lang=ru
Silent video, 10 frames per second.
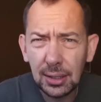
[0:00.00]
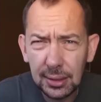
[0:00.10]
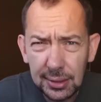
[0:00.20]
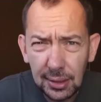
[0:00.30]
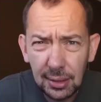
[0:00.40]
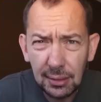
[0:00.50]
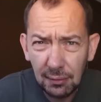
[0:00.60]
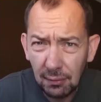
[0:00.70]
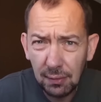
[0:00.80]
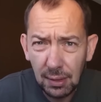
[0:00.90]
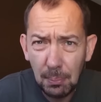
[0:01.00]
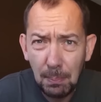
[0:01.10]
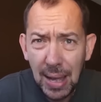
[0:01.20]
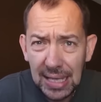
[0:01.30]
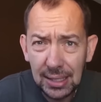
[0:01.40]
Хотя в
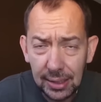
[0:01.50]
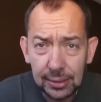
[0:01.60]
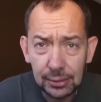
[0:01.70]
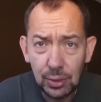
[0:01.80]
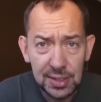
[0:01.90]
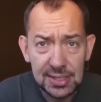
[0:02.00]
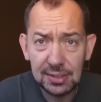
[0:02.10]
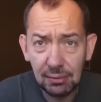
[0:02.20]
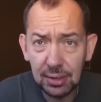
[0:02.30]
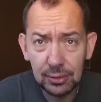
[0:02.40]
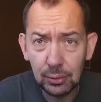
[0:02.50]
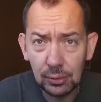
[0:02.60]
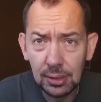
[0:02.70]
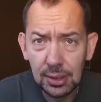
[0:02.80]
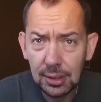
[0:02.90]
пекле, то есть в аду,